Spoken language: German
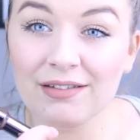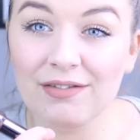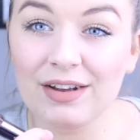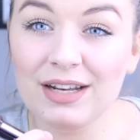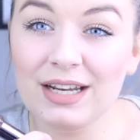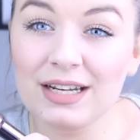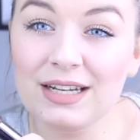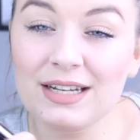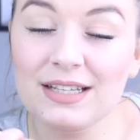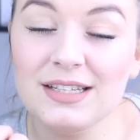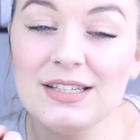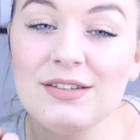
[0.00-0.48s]

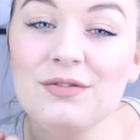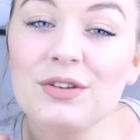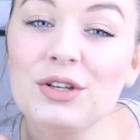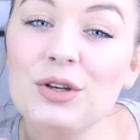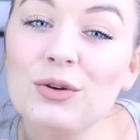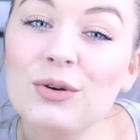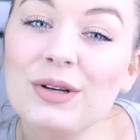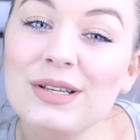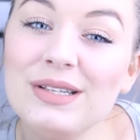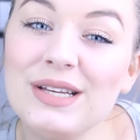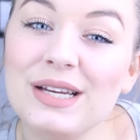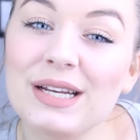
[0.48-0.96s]
Wenn ihr dieses
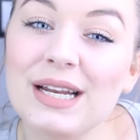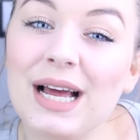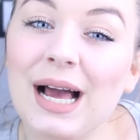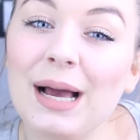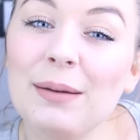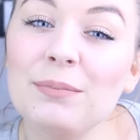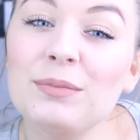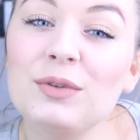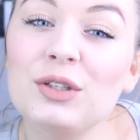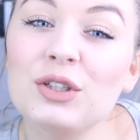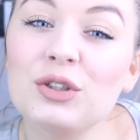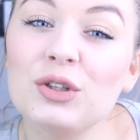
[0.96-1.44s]
Video gesehen
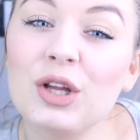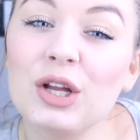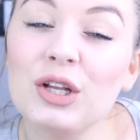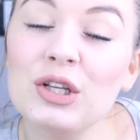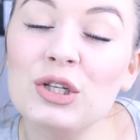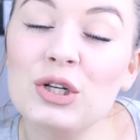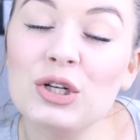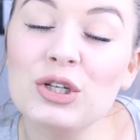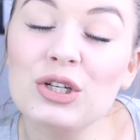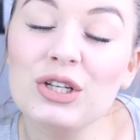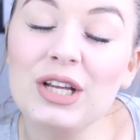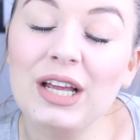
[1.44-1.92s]
habt,
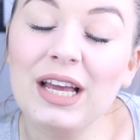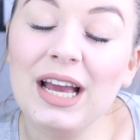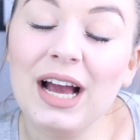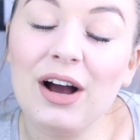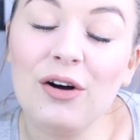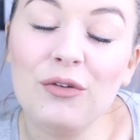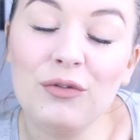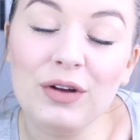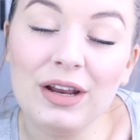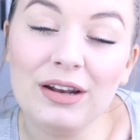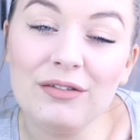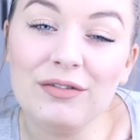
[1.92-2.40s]
dann solltet
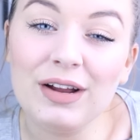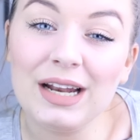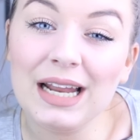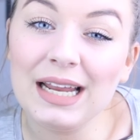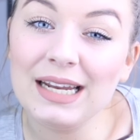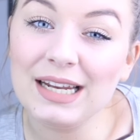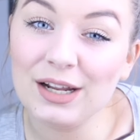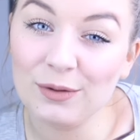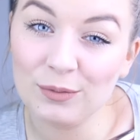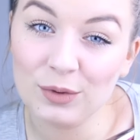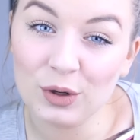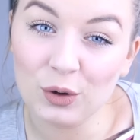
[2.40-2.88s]
ihr auf jeden Fall
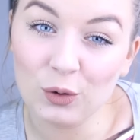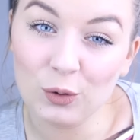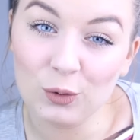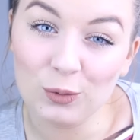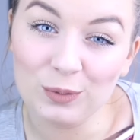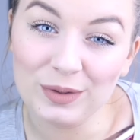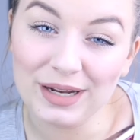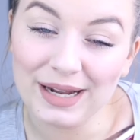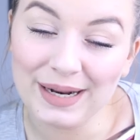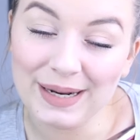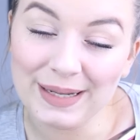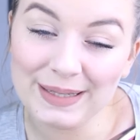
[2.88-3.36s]
einen Daumen nach
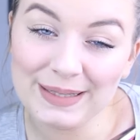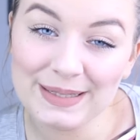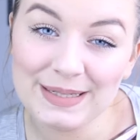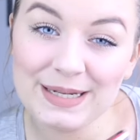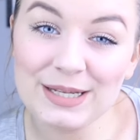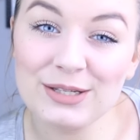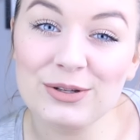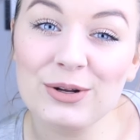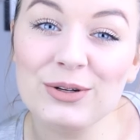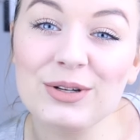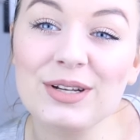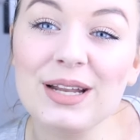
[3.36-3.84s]
oben da
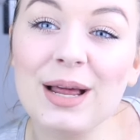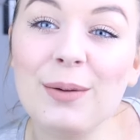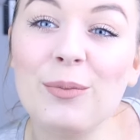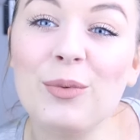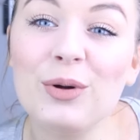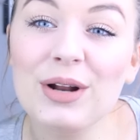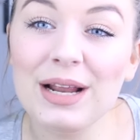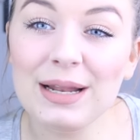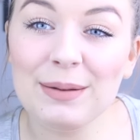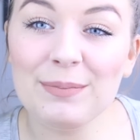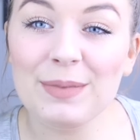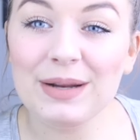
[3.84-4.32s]
lassen. Ihr solltet
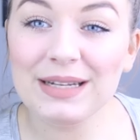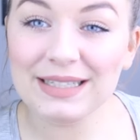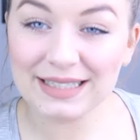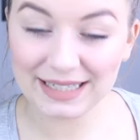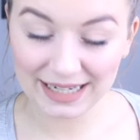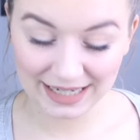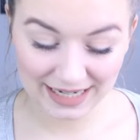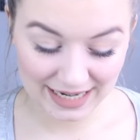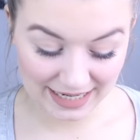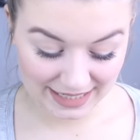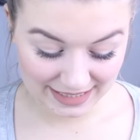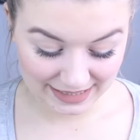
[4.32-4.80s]
Abonnent
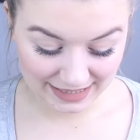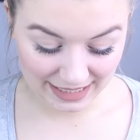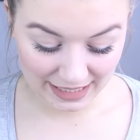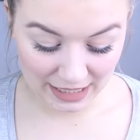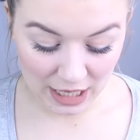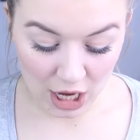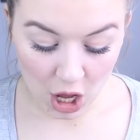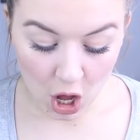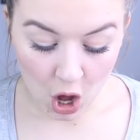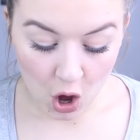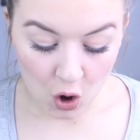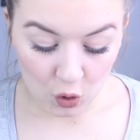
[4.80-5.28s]
meines Kanals
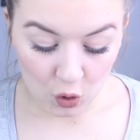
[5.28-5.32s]
sein.